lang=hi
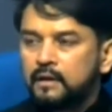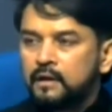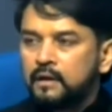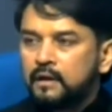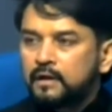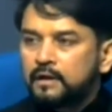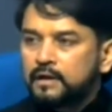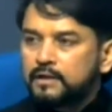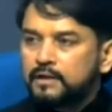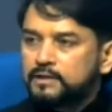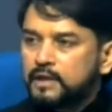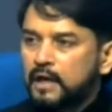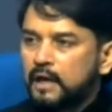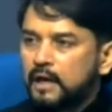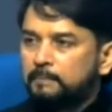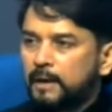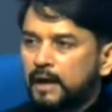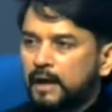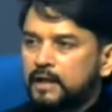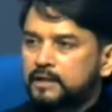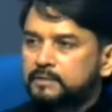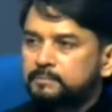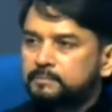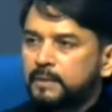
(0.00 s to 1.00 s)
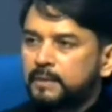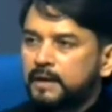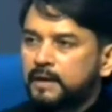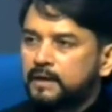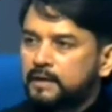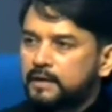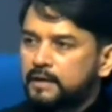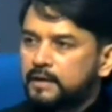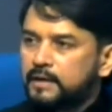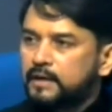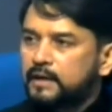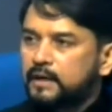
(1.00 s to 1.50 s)
कि जहां भारत में
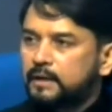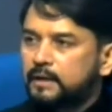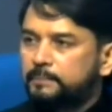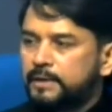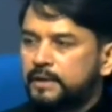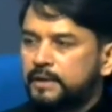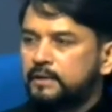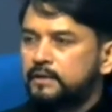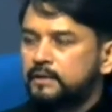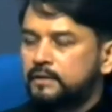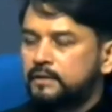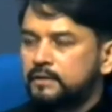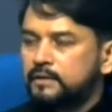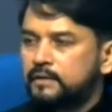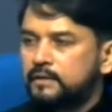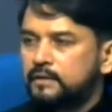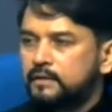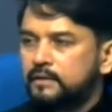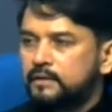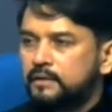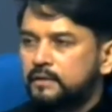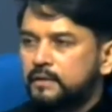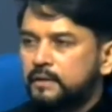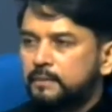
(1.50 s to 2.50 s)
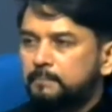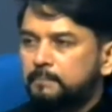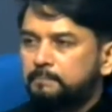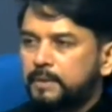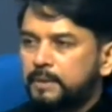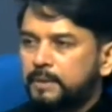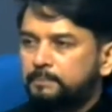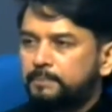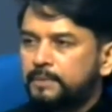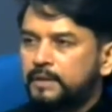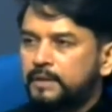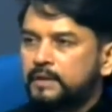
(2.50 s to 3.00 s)
एक भी
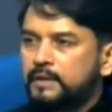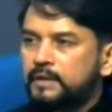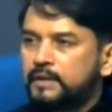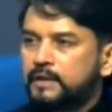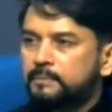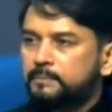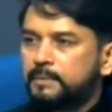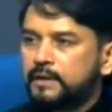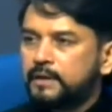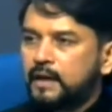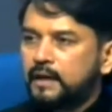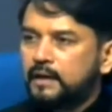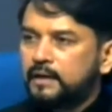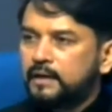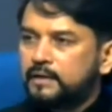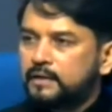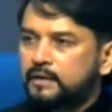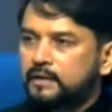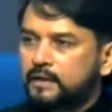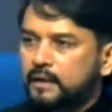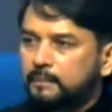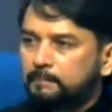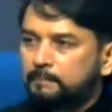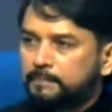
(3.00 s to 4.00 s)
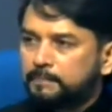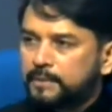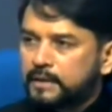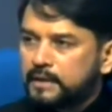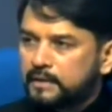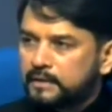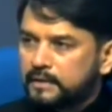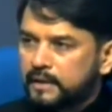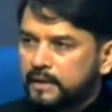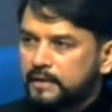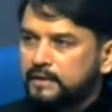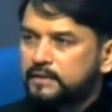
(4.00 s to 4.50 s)
पीपी किट e बनाने की कंपनी
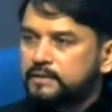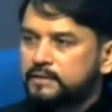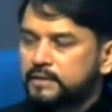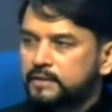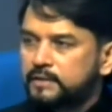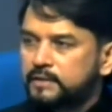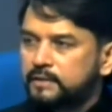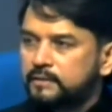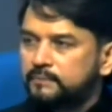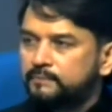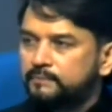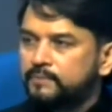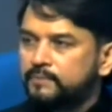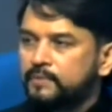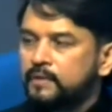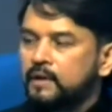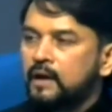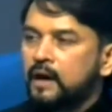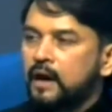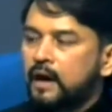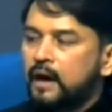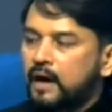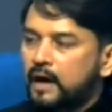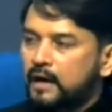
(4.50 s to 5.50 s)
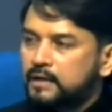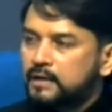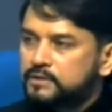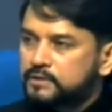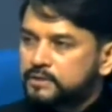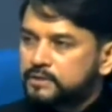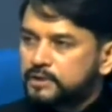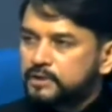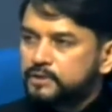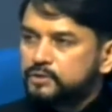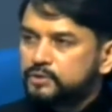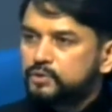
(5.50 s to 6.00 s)
नहीं थी आज
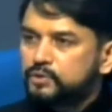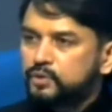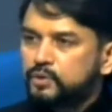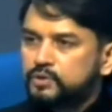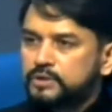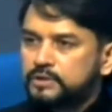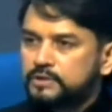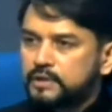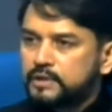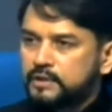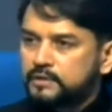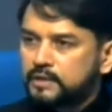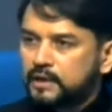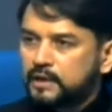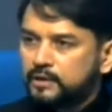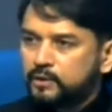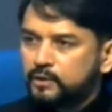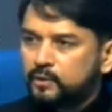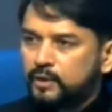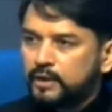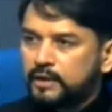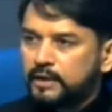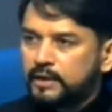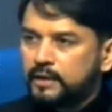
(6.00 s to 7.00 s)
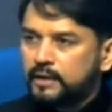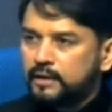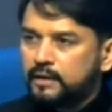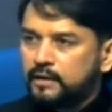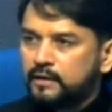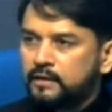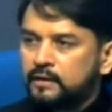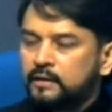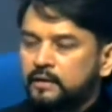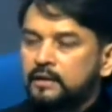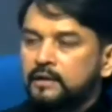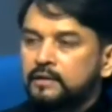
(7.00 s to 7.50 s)
300 से ज्यादा यूनिट हैं
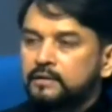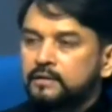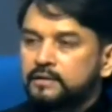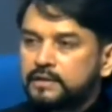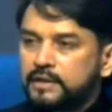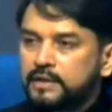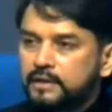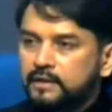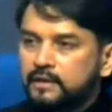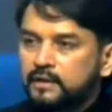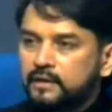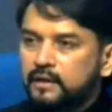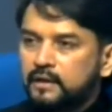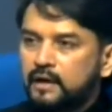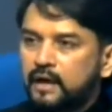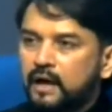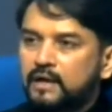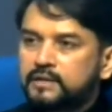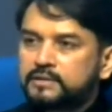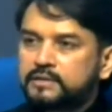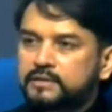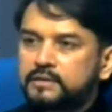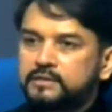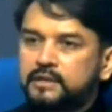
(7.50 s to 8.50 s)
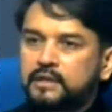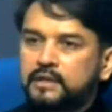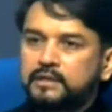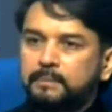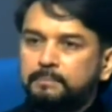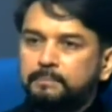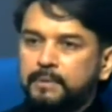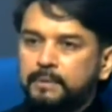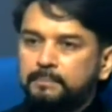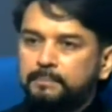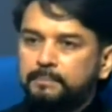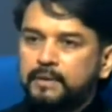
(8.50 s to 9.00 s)
तीन लाख से ज्यादा
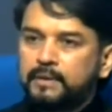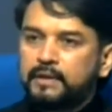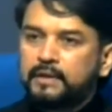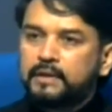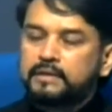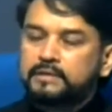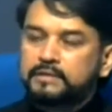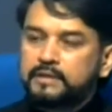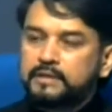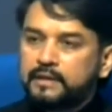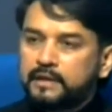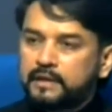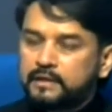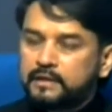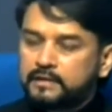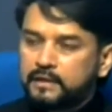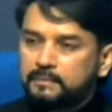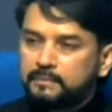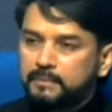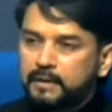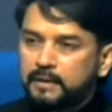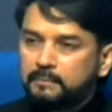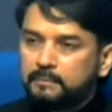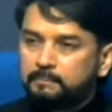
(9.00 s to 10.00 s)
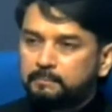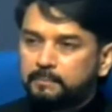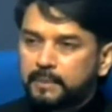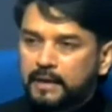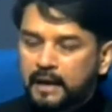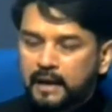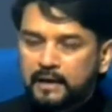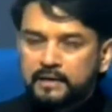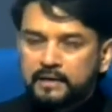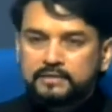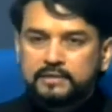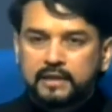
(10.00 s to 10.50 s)
पीपी किट्स एक दिन में
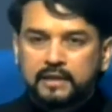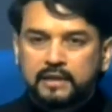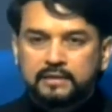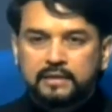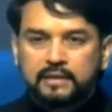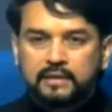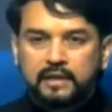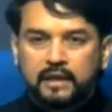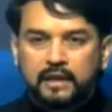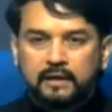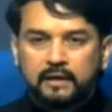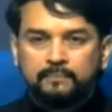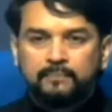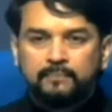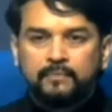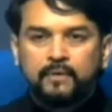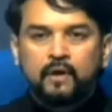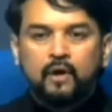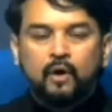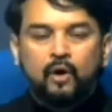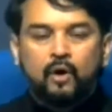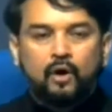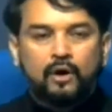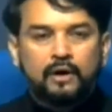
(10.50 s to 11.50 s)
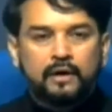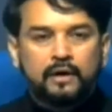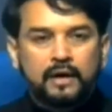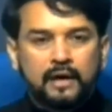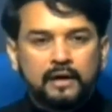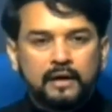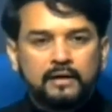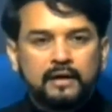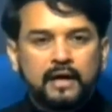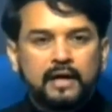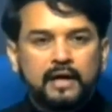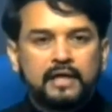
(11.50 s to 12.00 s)
बनाई जाती हैं और
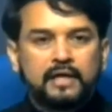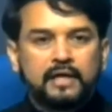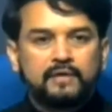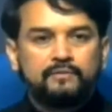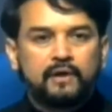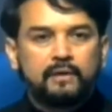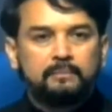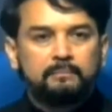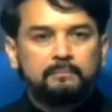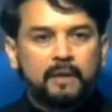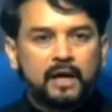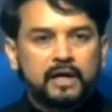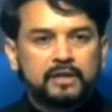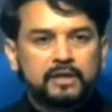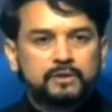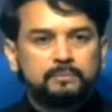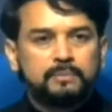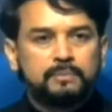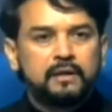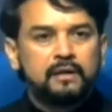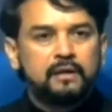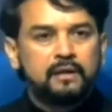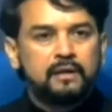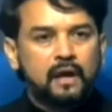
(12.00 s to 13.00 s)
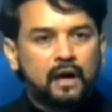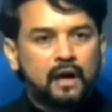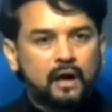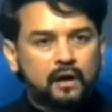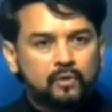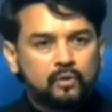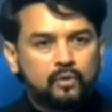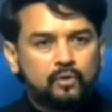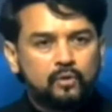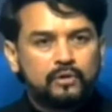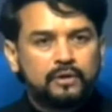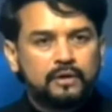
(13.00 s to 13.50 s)
एन नाइन्टी मास्क भी
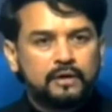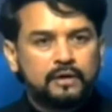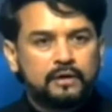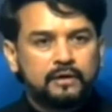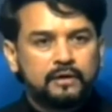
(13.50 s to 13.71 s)
लाखों के